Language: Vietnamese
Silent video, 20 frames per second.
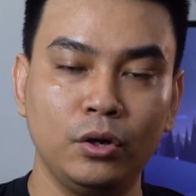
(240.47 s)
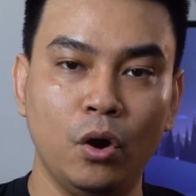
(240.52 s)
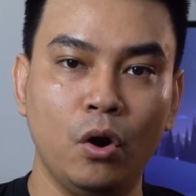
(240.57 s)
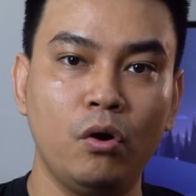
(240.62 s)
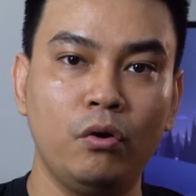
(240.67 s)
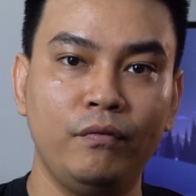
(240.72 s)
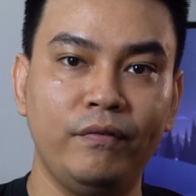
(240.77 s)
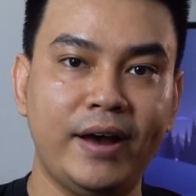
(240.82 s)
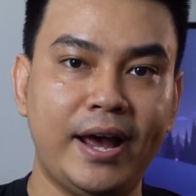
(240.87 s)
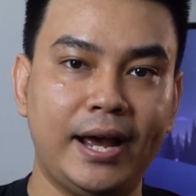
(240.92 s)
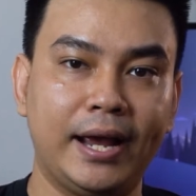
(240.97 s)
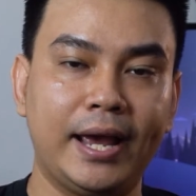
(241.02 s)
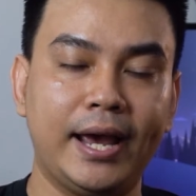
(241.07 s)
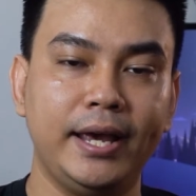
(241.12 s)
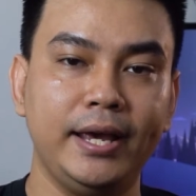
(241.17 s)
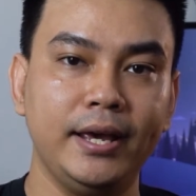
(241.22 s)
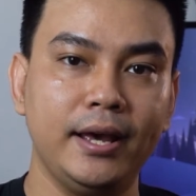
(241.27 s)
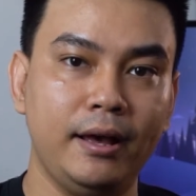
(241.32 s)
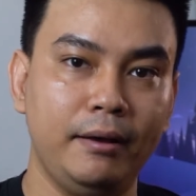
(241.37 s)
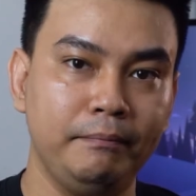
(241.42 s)
Go và
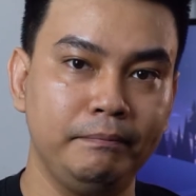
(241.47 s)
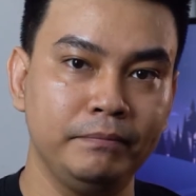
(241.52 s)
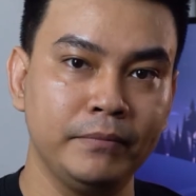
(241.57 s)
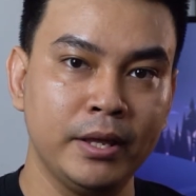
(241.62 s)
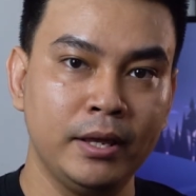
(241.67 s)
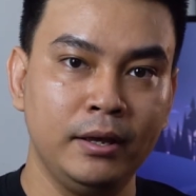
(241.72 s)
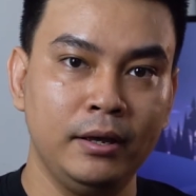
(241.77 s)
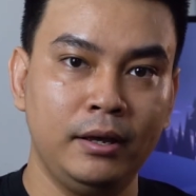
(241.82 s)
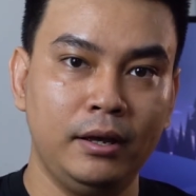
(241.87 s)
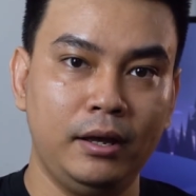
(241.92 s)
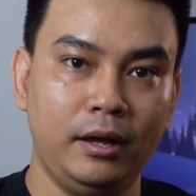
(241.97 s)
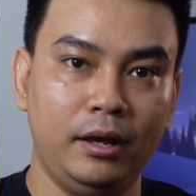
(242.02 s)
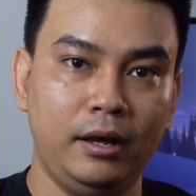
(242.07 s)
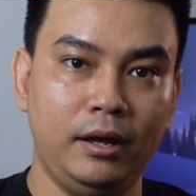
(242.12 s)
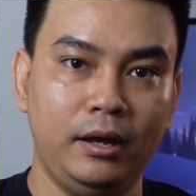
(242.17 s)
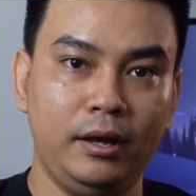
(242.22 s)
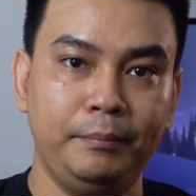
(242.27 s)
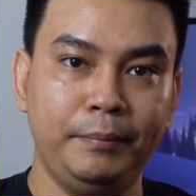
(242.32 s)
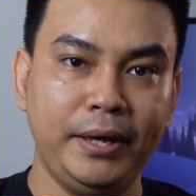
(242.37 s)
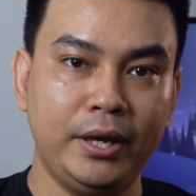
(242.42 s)
cái um,
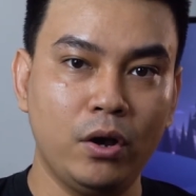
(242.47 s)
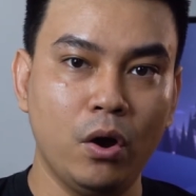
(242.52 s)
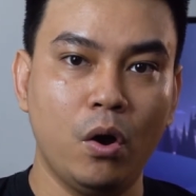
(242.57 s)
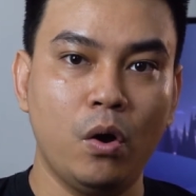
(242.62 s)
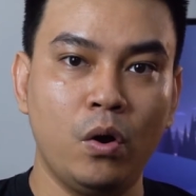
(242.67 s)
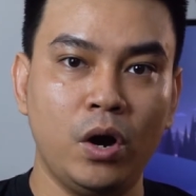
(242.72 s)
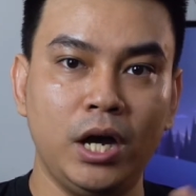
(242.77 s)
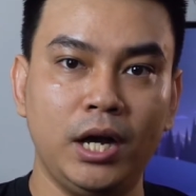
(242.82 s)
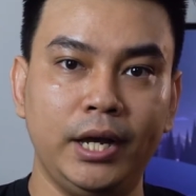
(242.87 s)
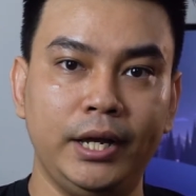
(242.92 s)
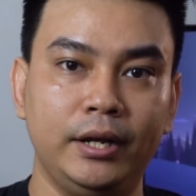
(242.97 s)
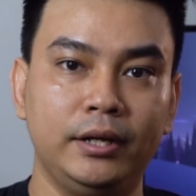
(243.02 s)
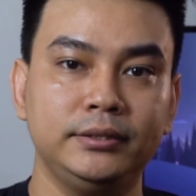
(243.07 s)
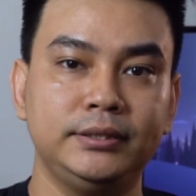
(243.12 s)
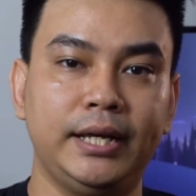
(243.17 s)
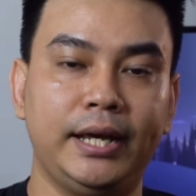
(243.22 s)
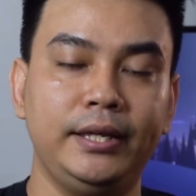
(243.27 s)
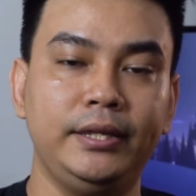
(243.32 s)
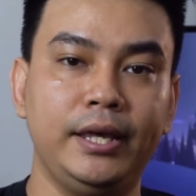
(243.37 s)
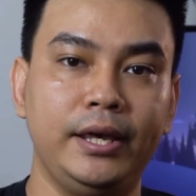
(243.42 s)
uh, Pico á, thì nó
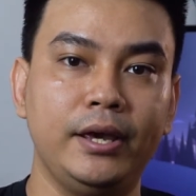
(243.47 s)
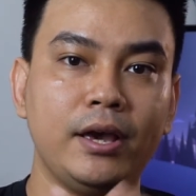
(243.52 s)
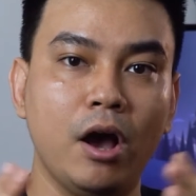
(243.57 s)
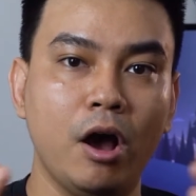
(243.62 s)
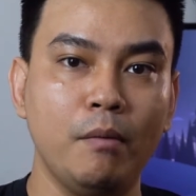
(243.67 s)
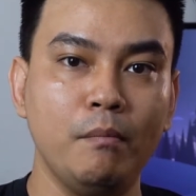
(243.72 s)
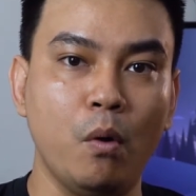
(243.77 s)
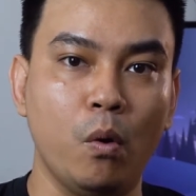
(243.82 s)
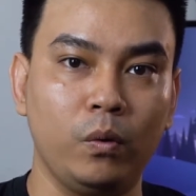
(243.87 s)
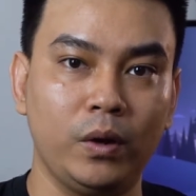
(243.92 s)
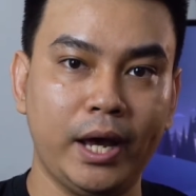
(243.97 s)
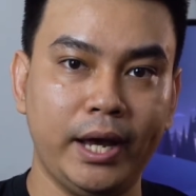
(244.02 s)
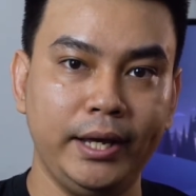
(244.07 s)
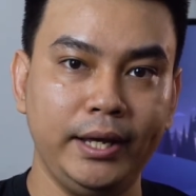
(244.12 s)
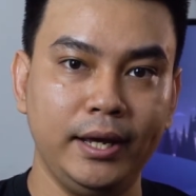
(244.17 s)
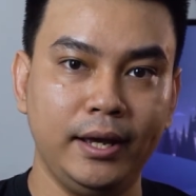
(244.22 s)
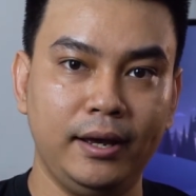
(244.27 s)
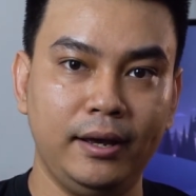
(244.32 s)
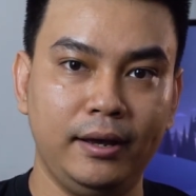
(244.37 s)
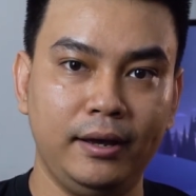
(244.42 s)
sẽ chỉ có một
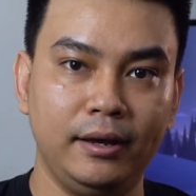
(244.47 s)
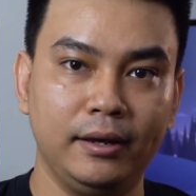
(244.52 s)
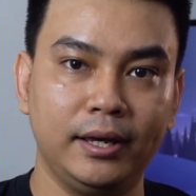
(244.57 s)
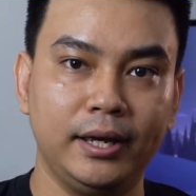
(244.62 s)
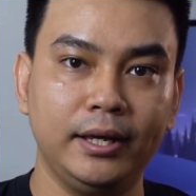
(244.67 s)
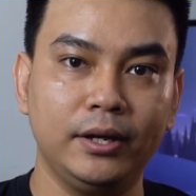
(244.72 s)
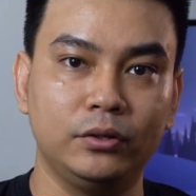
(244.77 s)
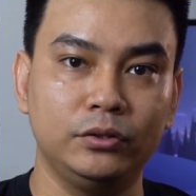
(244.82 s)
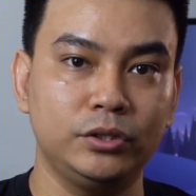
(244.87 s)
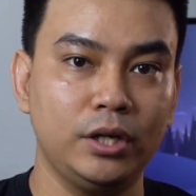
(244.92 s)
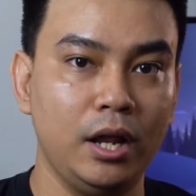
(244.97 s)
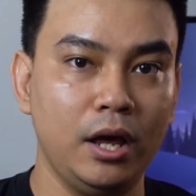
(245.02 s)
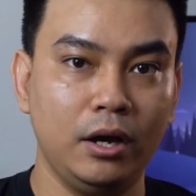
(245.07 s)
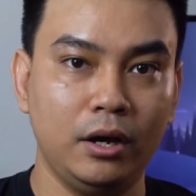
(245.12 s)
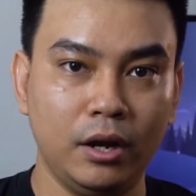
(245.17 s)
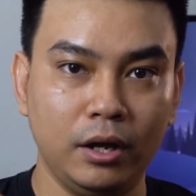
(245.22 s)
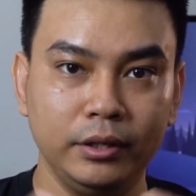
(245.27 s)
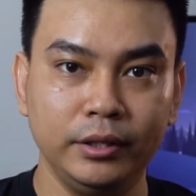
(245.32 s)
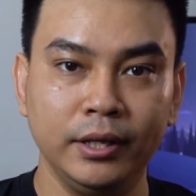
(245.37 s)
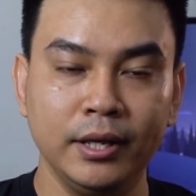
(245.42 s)
cái uh, cái controller
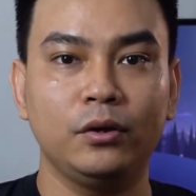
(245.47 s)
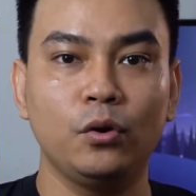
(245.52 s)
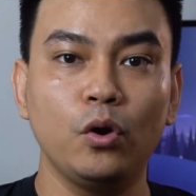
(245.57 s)
thôi.